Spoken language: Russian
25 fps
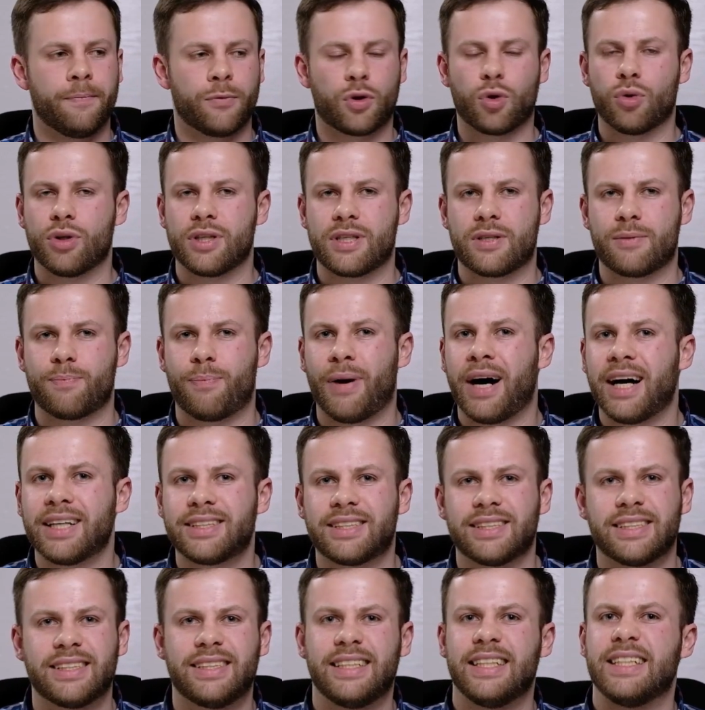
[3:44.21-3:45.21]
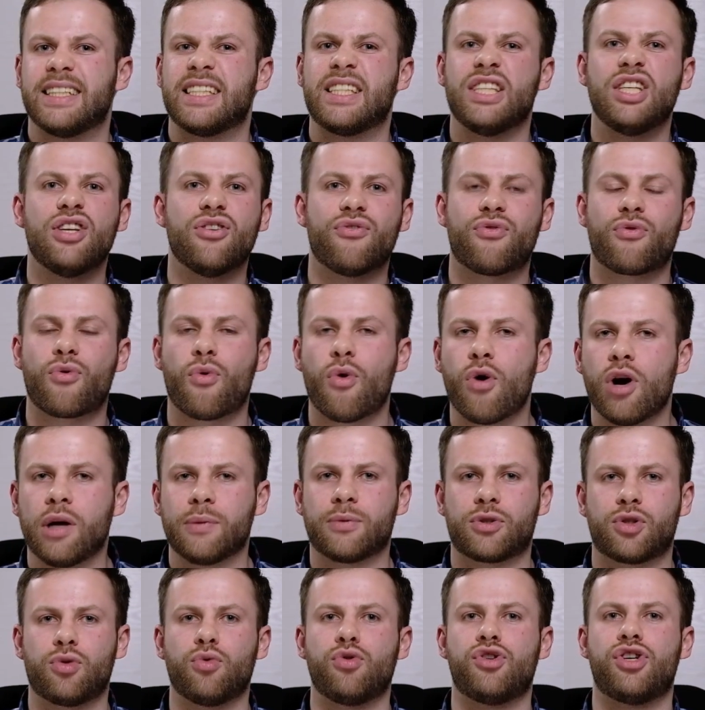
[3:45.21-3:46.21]
То есть бас здесь ни в
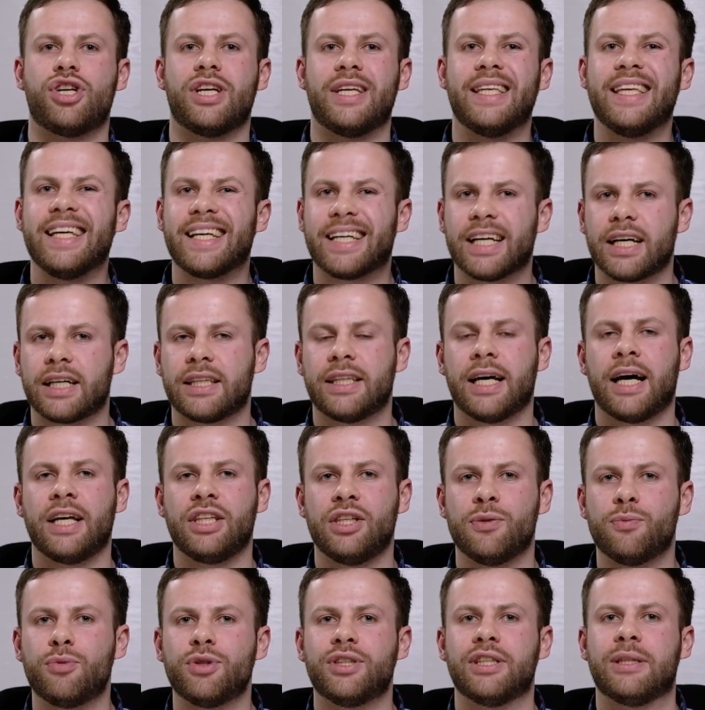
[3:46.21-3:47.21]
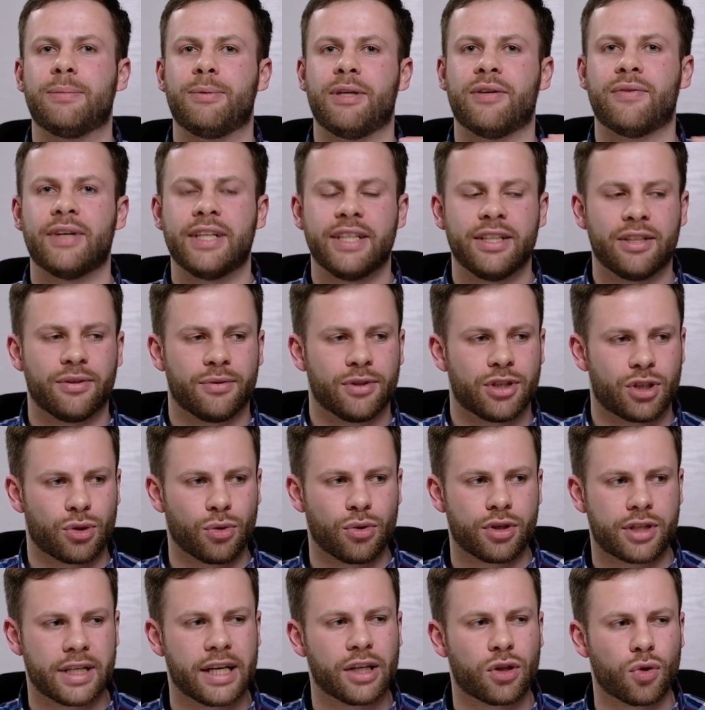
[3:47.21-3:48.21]
коем случае никогда не будет превалировать.
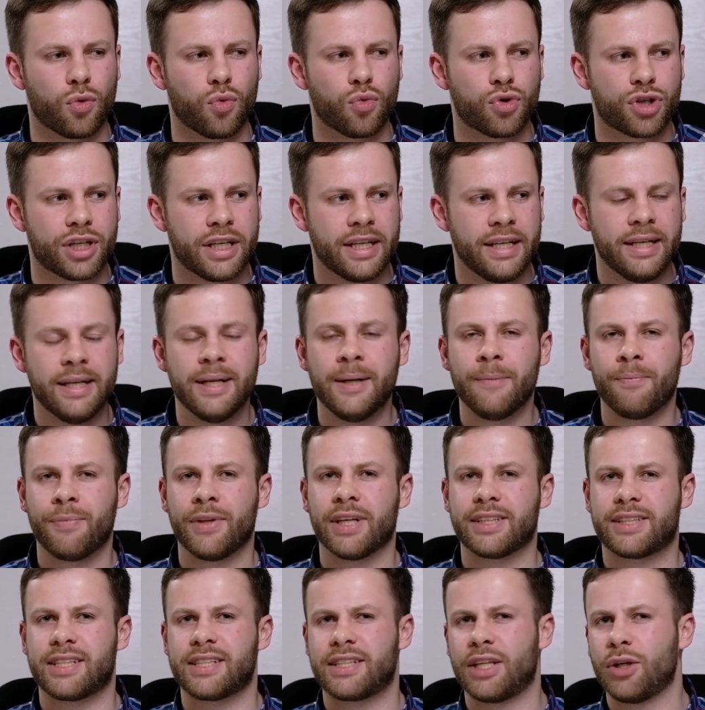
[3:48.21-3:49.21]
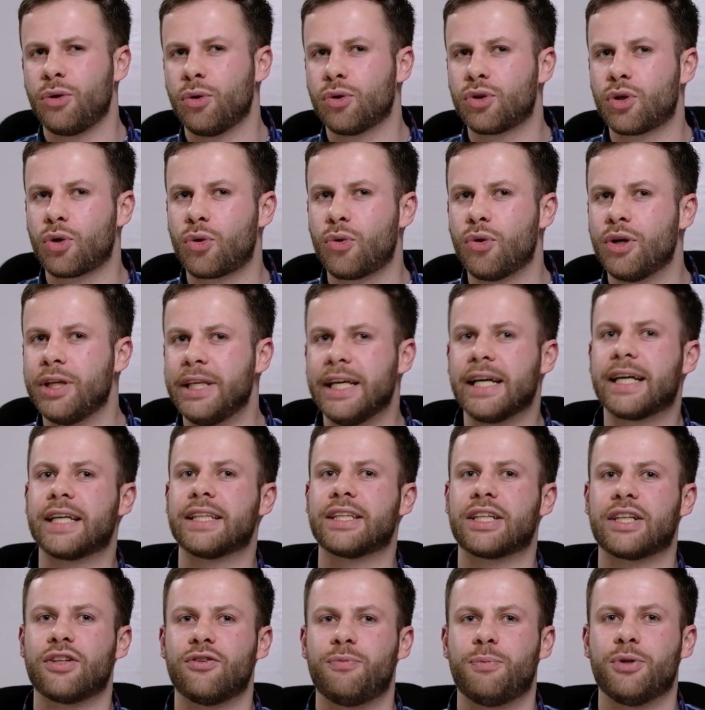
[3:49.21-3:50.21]
То есть это уже создает такое
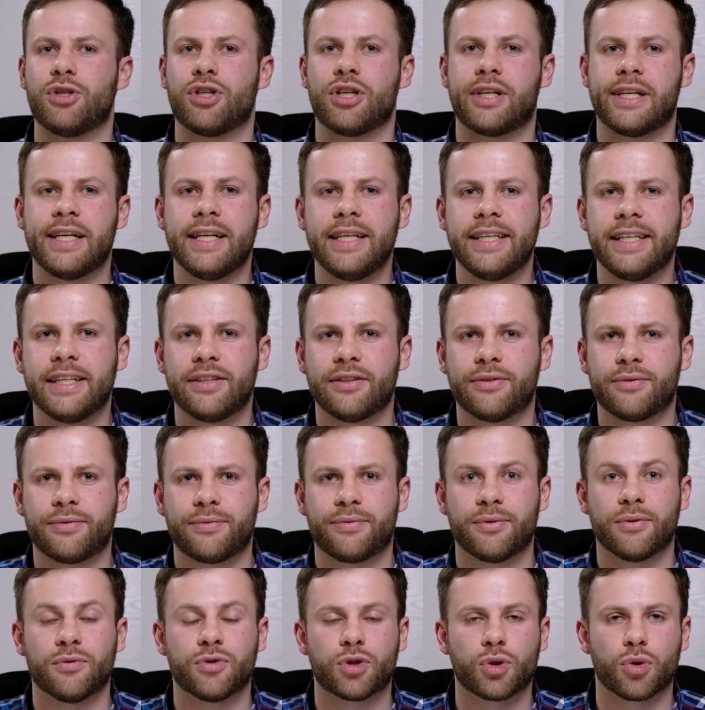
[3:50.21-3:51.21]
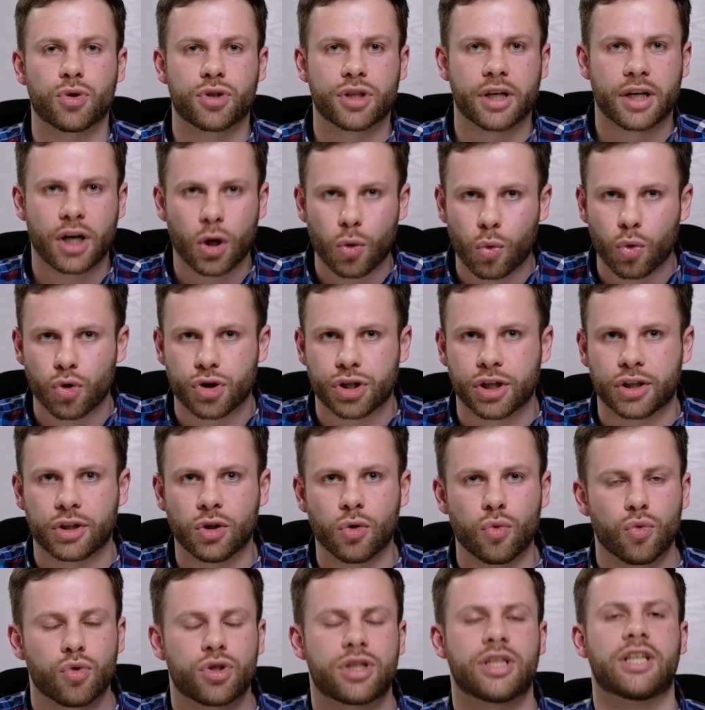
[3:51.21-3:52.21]
некоторое впечатление в все же хороших
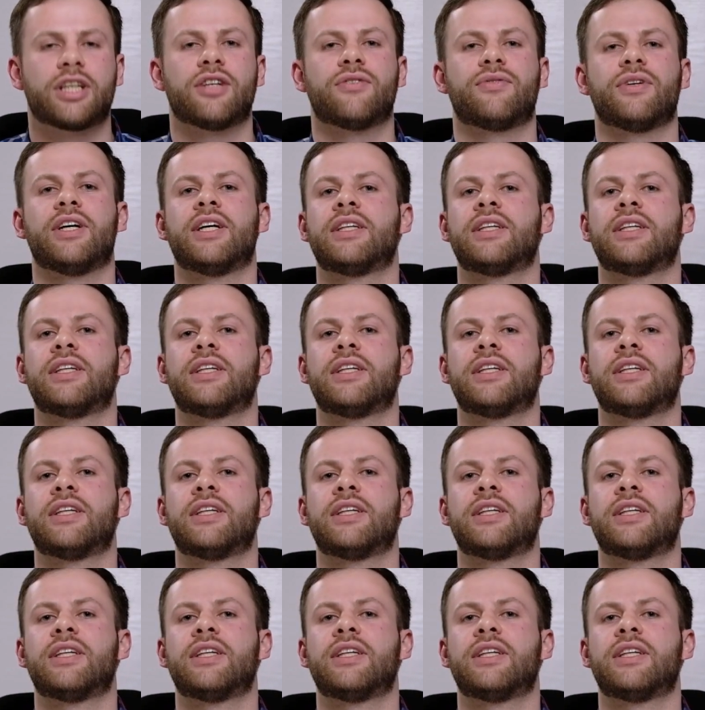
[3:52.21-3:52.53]
наушников.